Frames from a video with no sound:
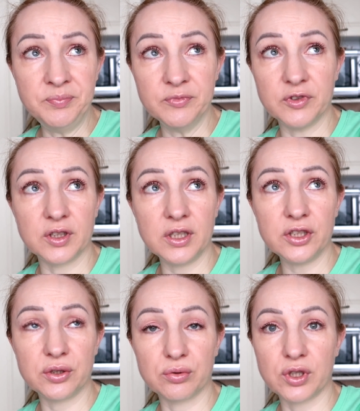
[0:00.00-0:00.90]

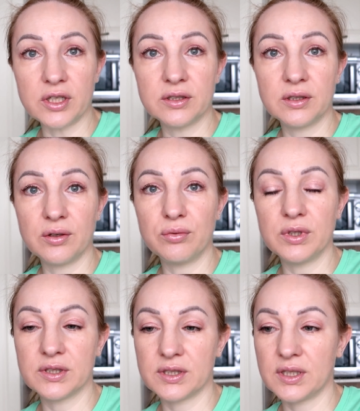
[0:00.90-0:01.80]
ветрище ужасная на
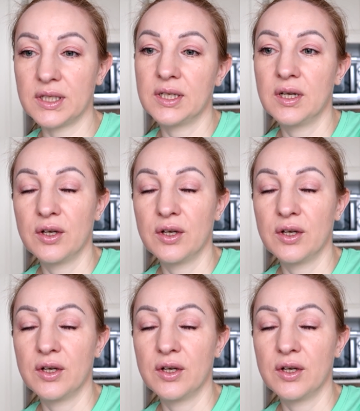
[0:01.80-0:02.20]
улице.